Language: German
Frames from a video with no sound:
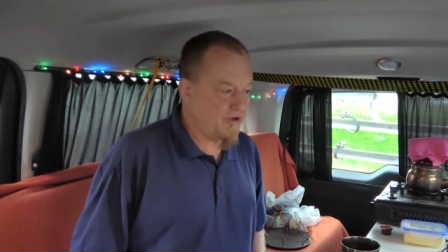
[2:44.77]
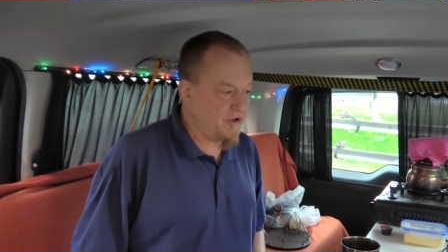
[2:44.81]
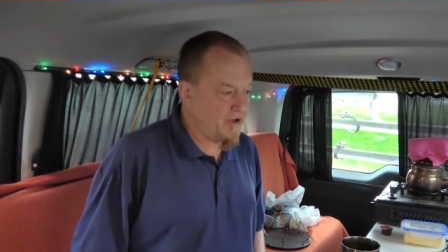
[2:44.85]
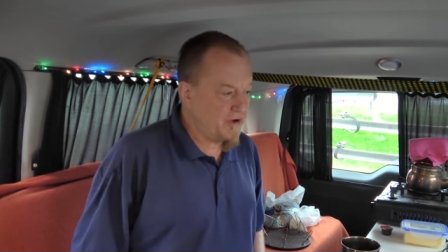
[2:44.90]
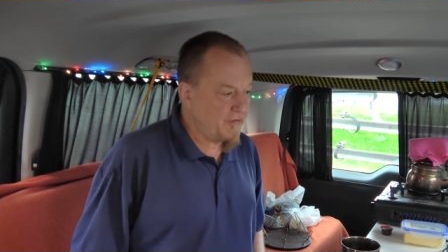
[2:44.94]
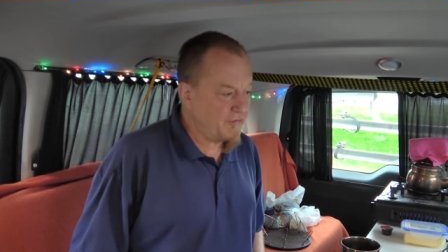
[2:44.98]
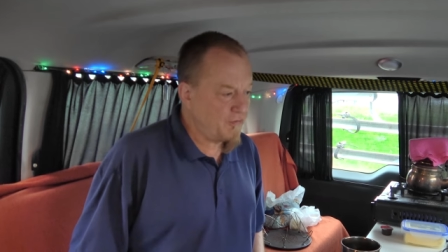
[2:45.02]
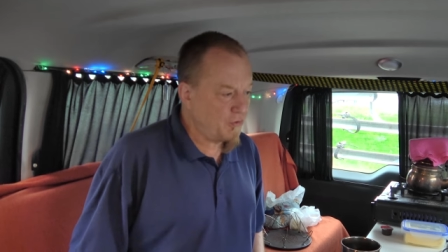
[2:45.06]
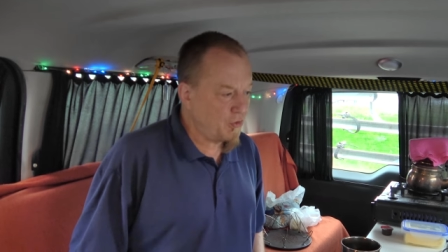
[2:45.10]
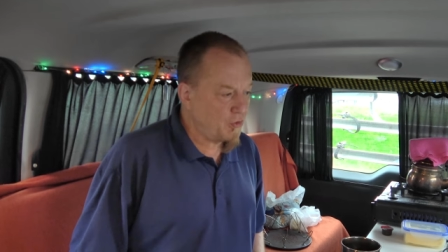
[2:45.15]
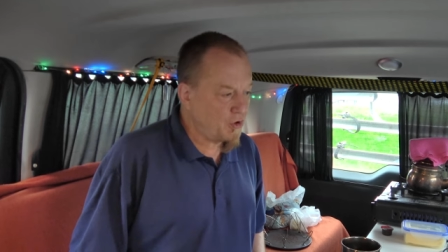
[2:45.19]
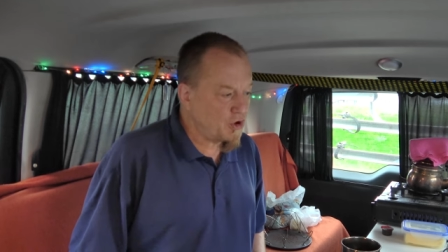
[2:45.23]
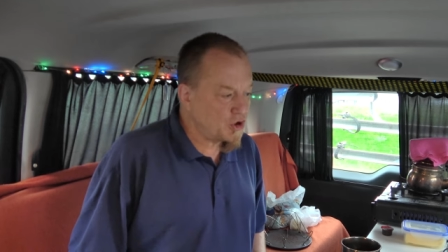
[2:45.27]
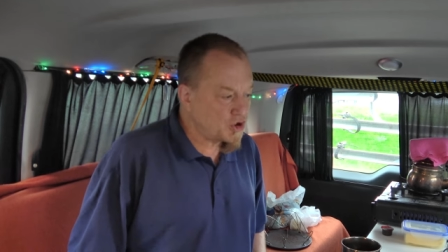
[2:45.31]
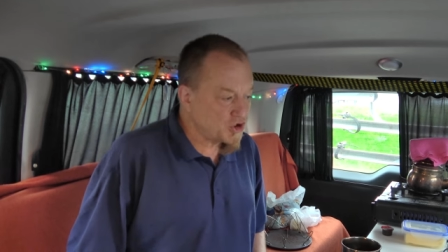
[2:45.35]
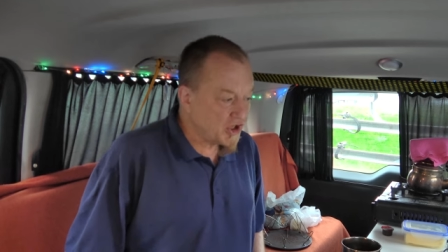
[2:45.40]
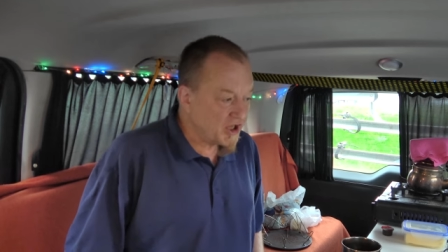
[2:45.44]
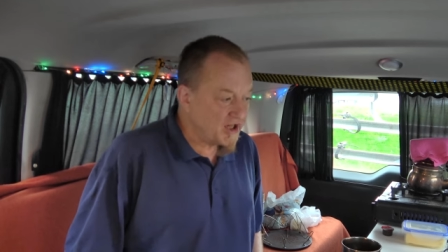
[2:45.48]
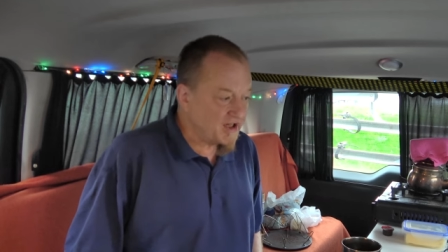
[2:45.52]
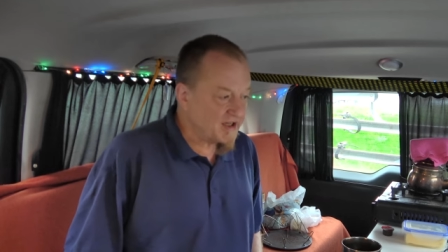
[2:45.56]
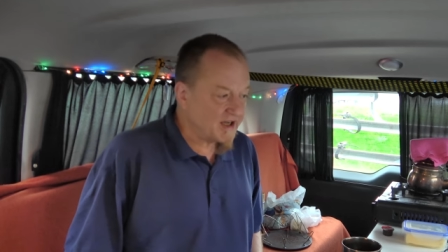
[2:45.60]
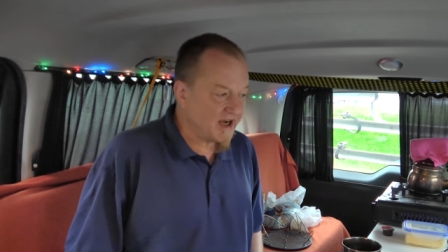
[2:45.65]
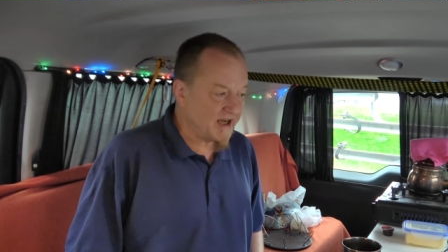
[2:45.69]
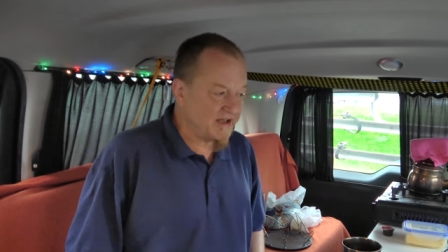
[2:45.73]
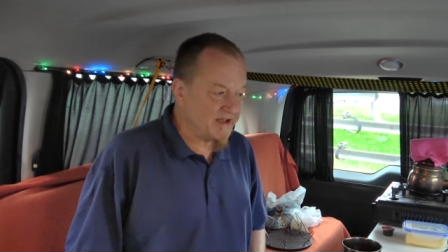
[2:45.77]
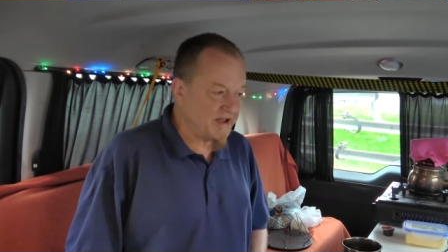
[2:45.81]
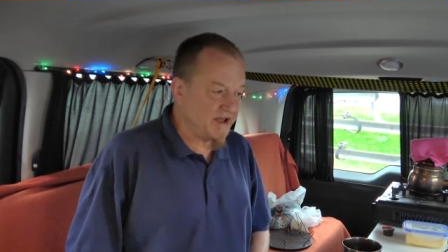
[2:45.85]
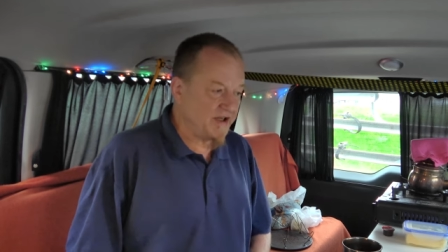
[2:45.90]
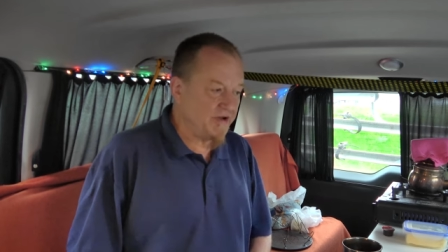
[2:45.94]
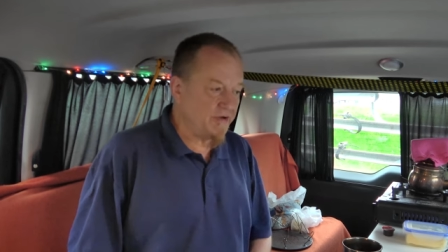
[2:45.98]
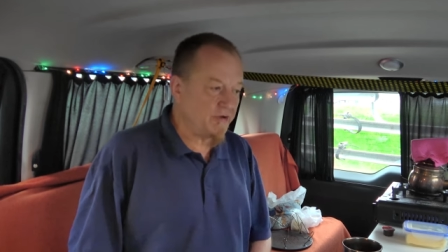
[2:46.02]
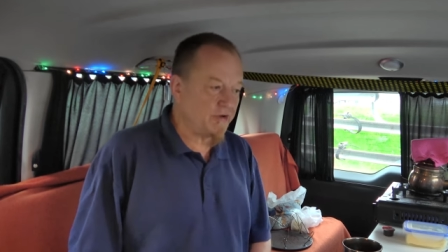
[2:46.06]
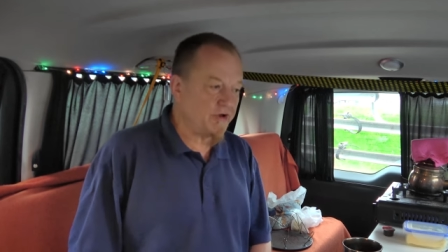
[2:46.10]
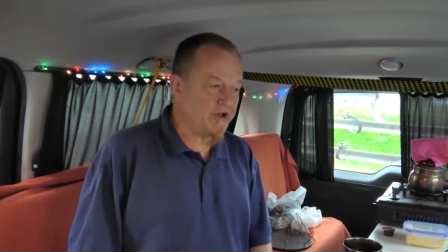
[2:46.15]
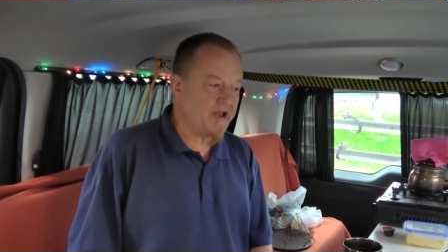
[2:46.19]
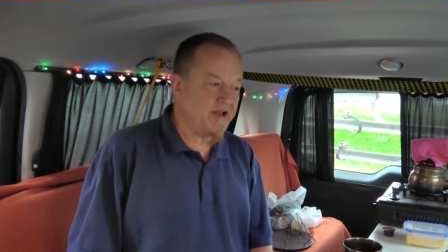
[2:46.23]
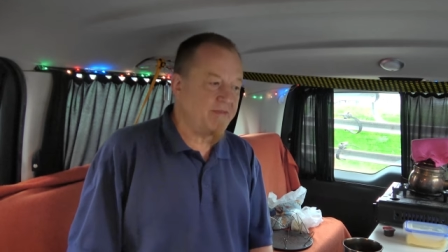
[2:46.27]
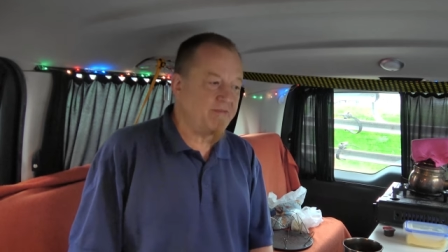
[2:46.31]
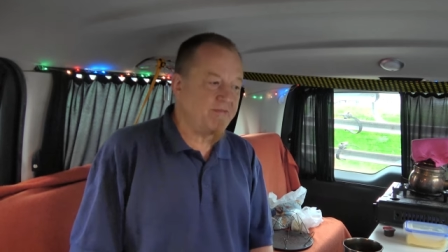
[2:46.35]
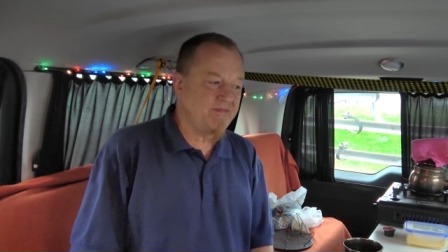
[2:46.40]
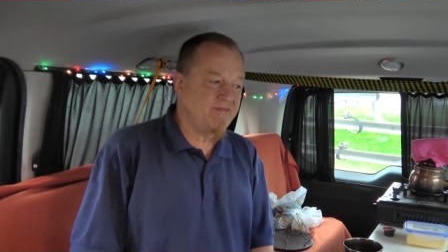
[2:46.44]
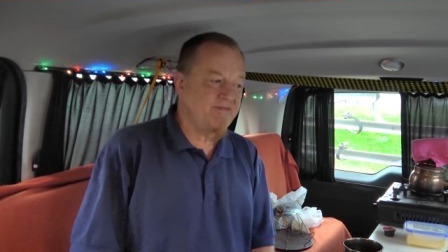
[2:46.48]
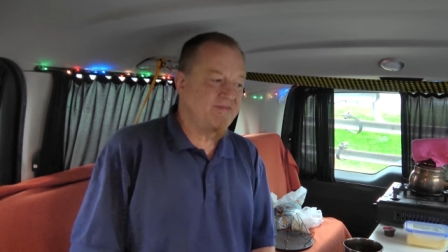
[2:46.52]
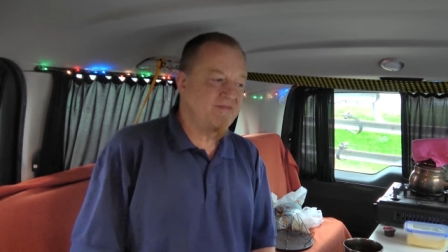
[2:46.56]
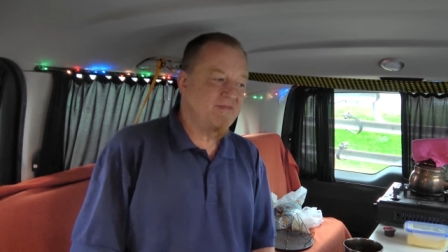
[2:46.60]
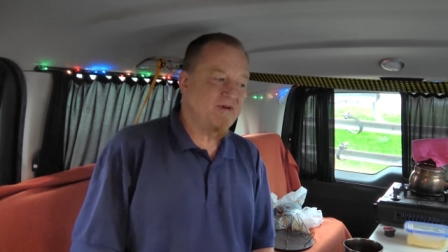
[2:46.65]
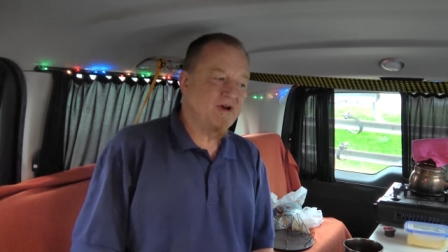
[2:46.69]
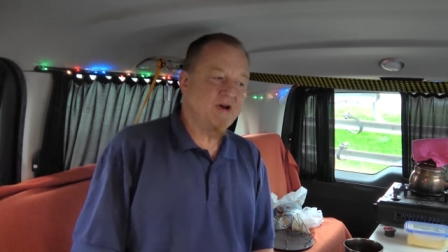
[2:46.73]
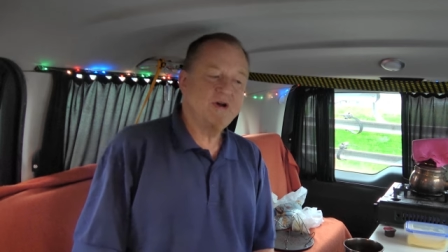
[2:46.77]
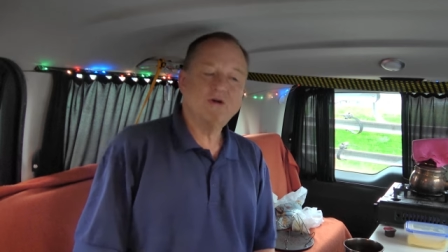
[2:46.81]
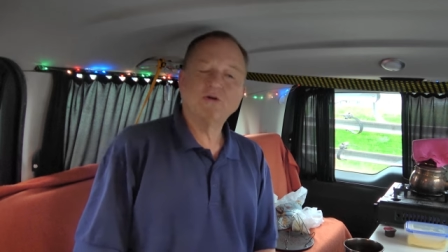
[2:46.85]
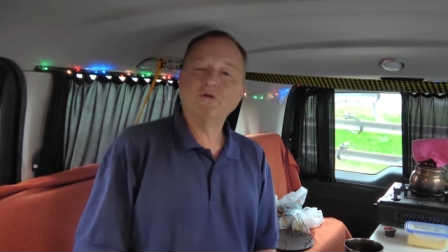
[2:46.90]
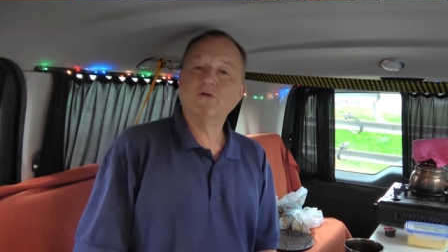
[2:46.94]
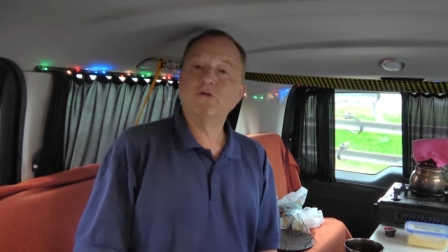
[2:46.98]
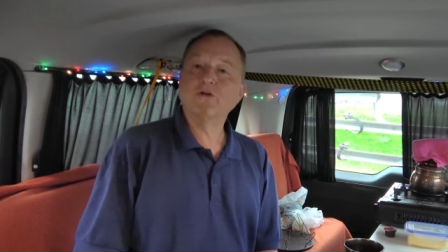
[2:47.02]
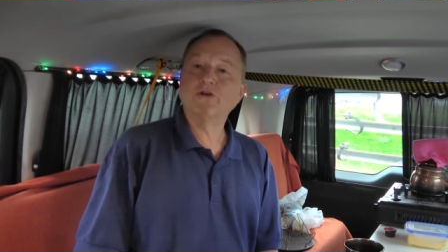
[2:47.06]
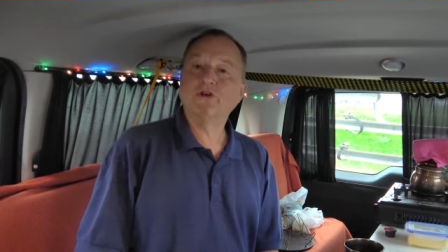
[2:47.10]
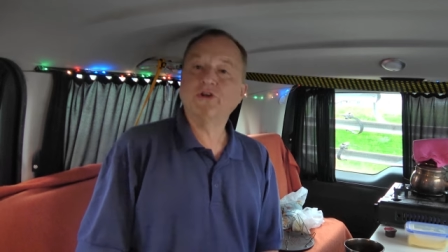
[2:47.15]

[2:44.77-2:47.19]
nie vorgestellt hat, hinter ihm und